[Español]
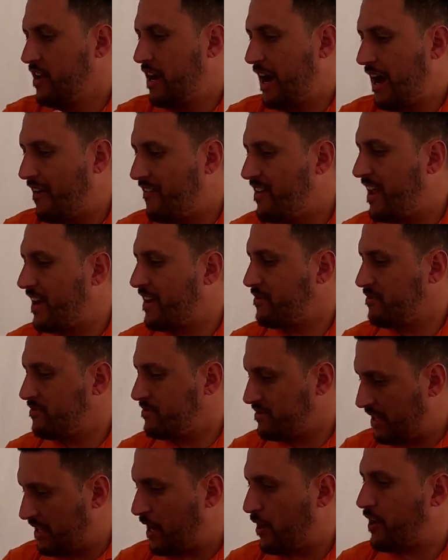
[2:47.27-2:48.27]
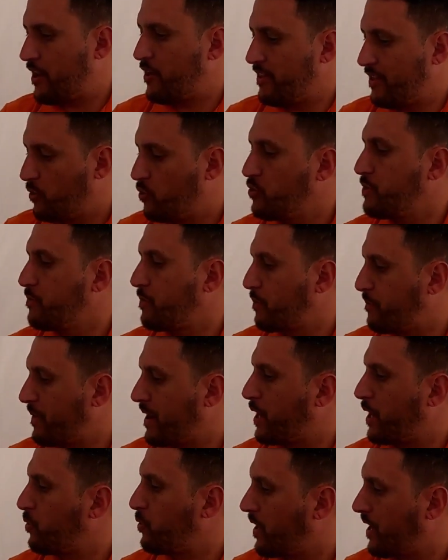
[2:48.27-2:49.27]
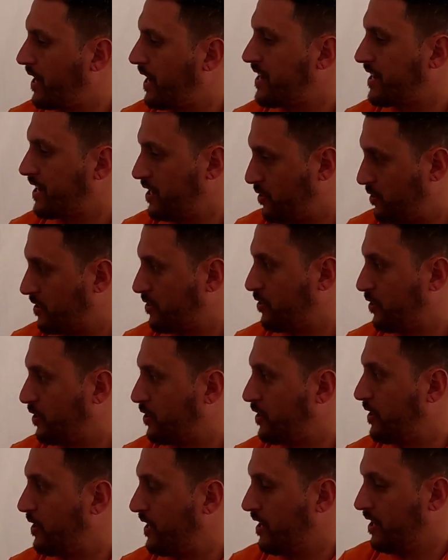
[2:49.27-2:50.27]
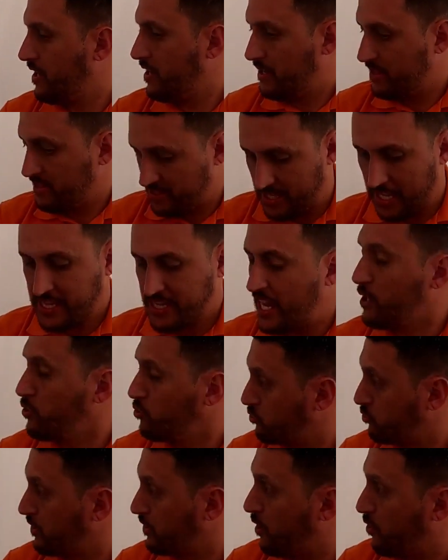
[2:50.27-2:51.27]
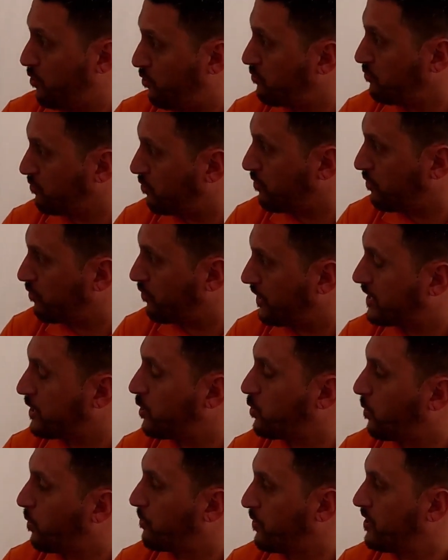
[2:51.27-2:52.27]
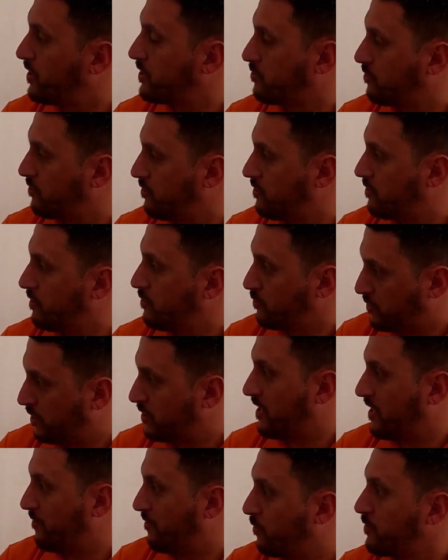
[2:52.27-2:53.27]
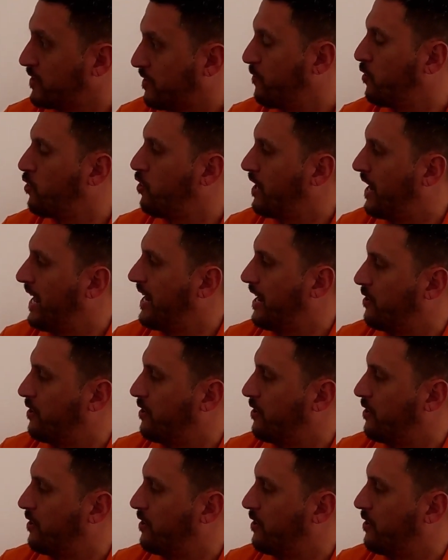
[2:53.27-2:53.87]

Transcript: hablar de ahora, de Junto por la Nueva Canarias, que yo creo que te estás ilusionado con, este nuevo proyecto. Tenemos un proyecto importante.